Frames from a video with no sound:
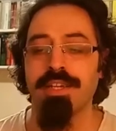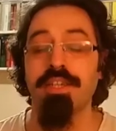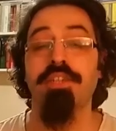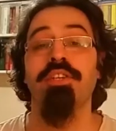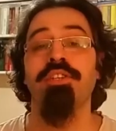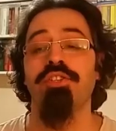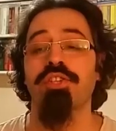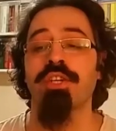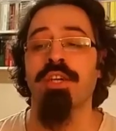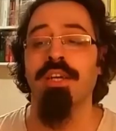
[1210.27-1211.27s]

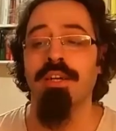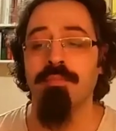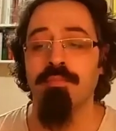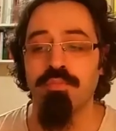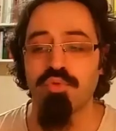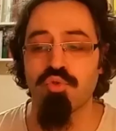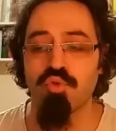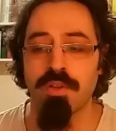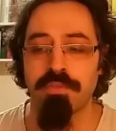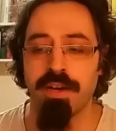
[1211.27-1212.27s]
İkinci
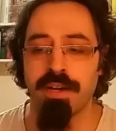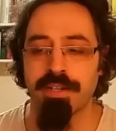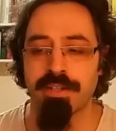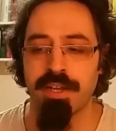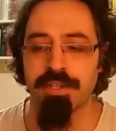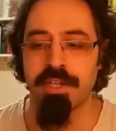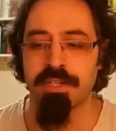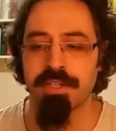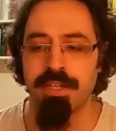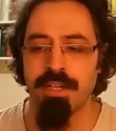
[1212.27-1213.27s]
Mustafa arkadaşlar